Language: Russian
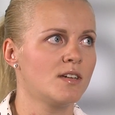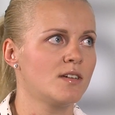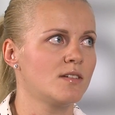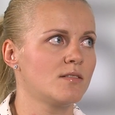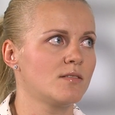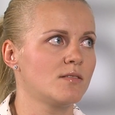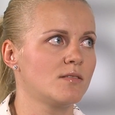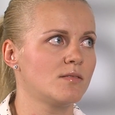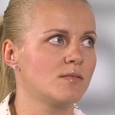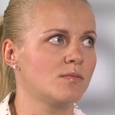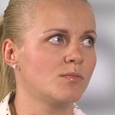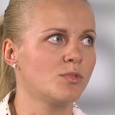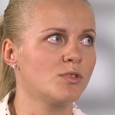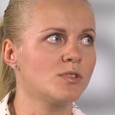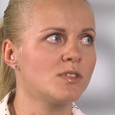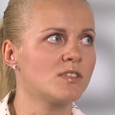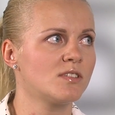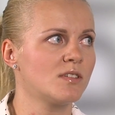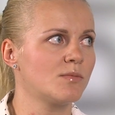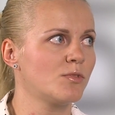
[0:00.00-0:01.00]
э,
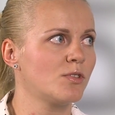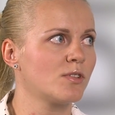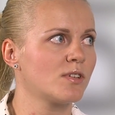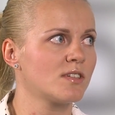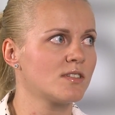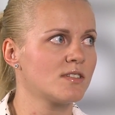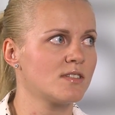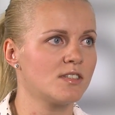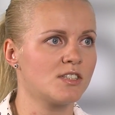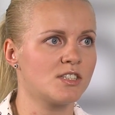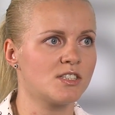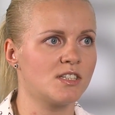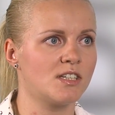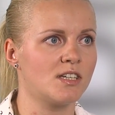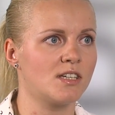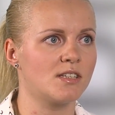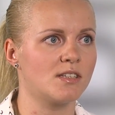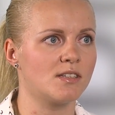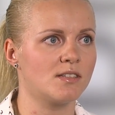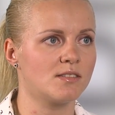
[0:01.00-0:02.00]
будет намного сложнее,